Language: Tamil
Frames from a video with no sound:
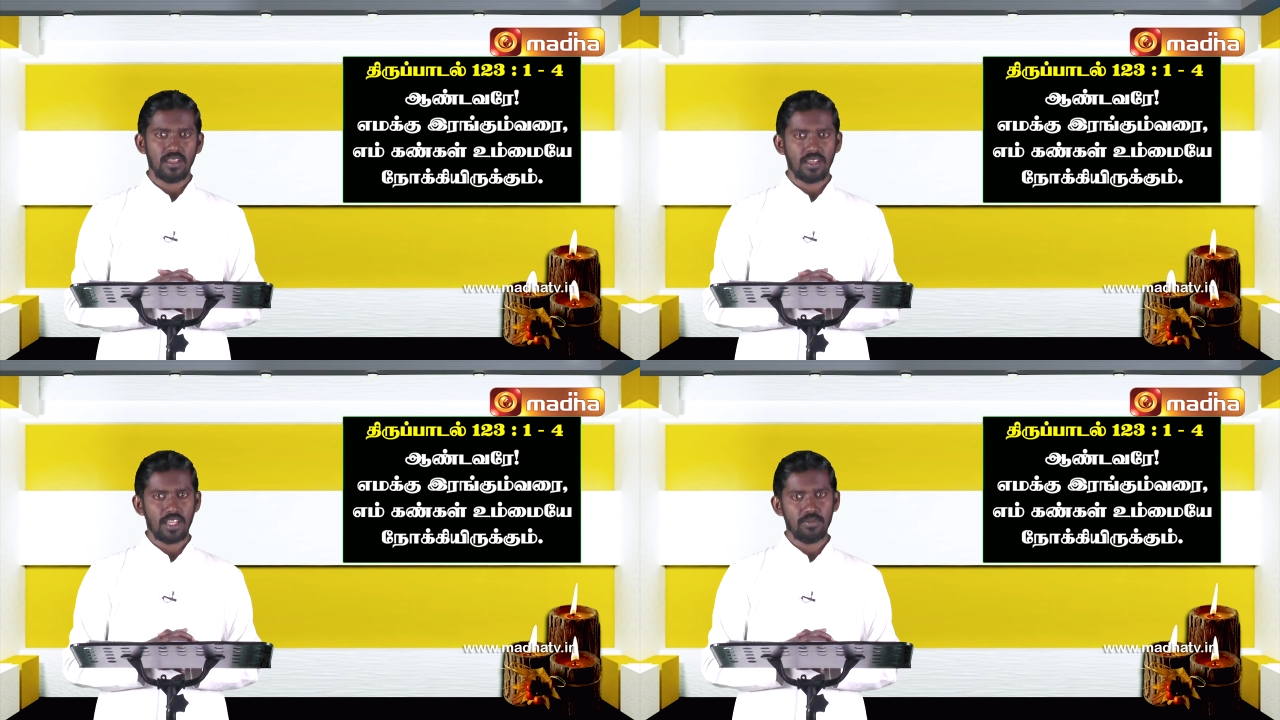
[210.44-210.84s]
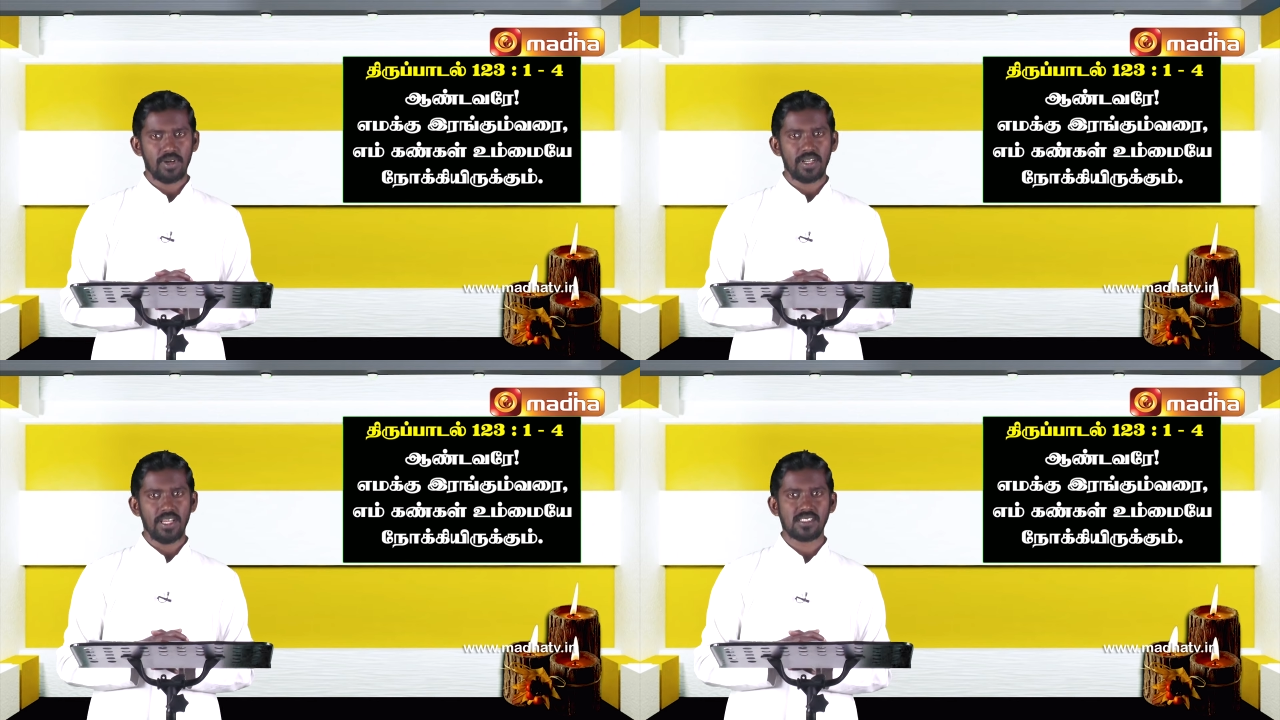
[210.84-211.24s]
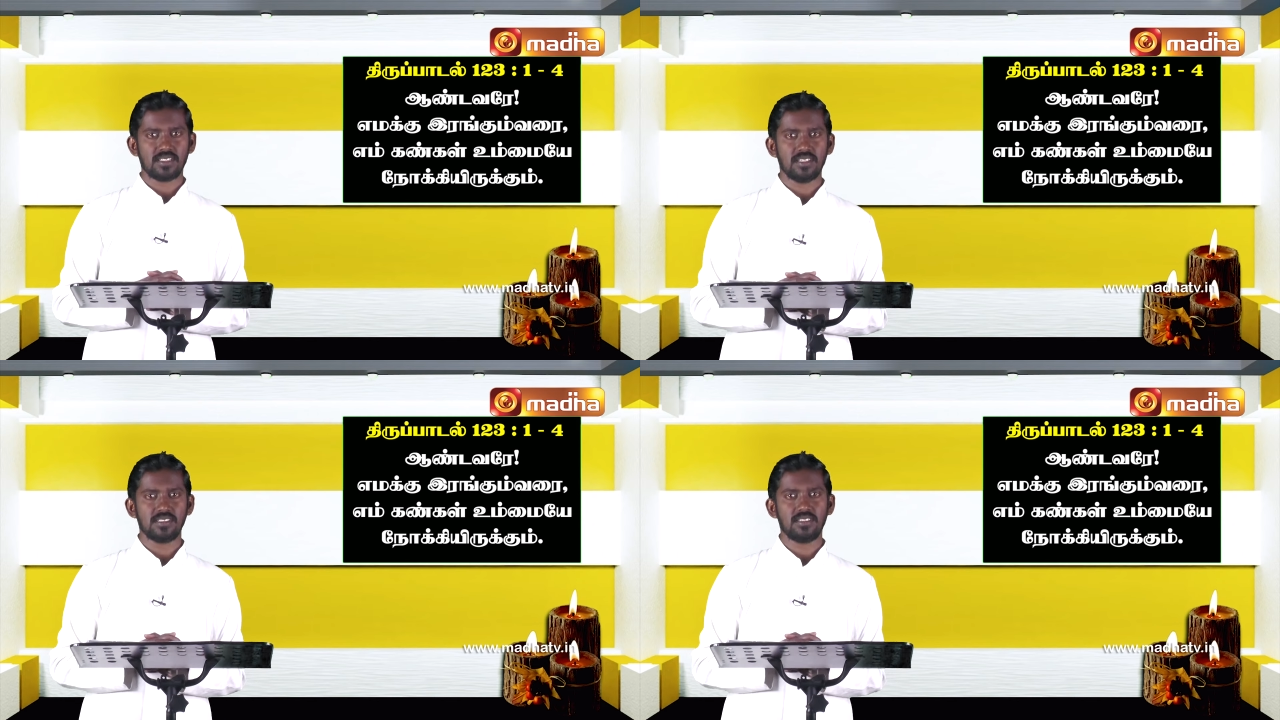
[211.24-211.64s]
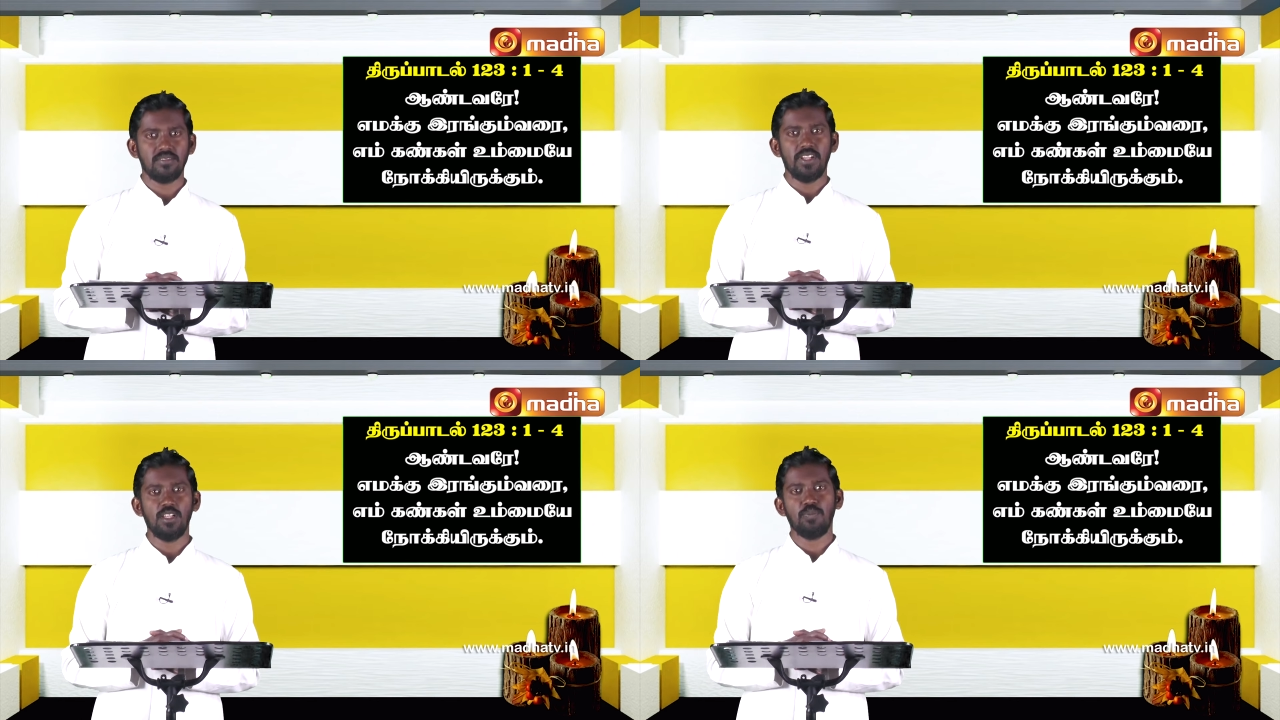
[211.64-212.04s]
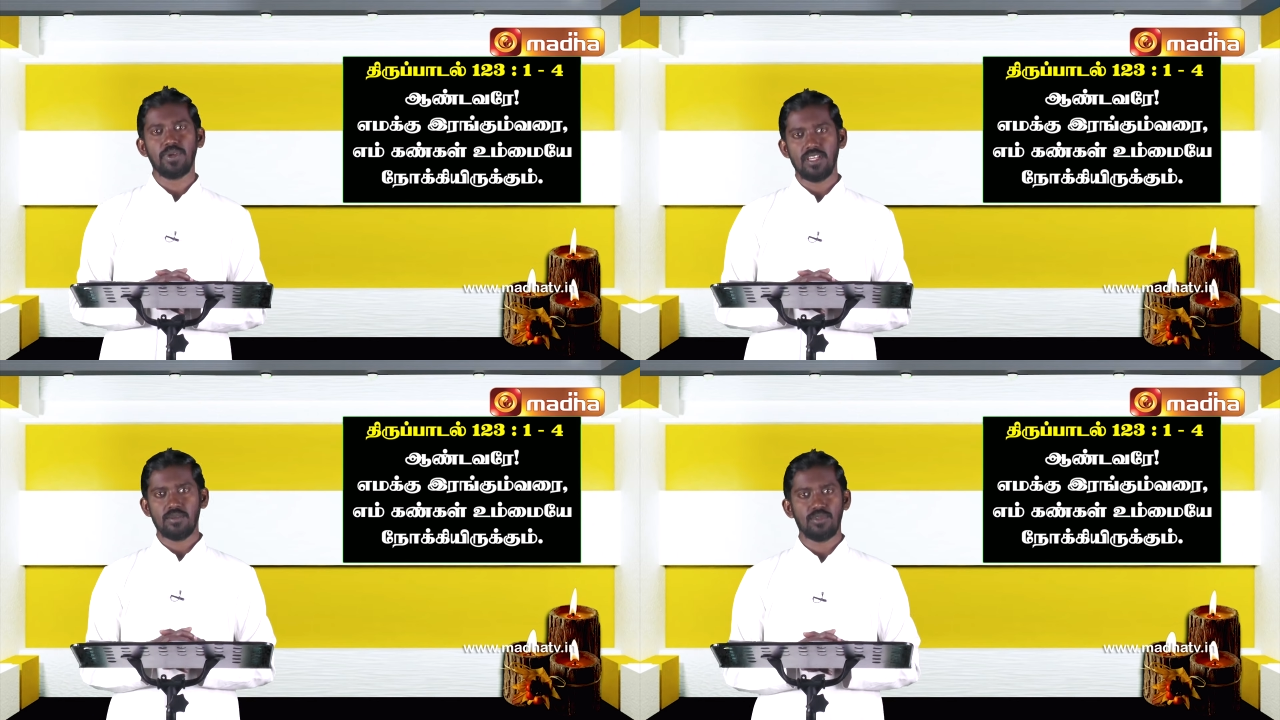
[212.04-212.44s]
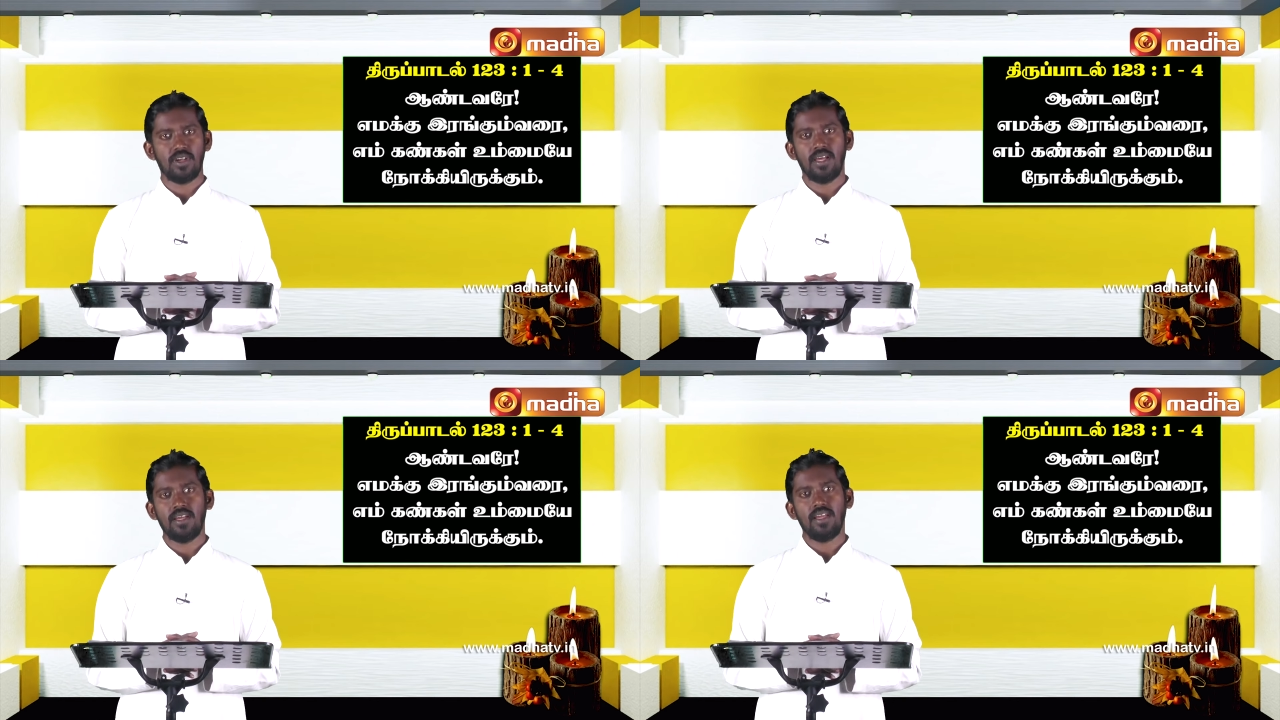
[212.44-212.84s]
இறைமகன் இயேசு கிறிஸ்துவில் பிரியமுள்ள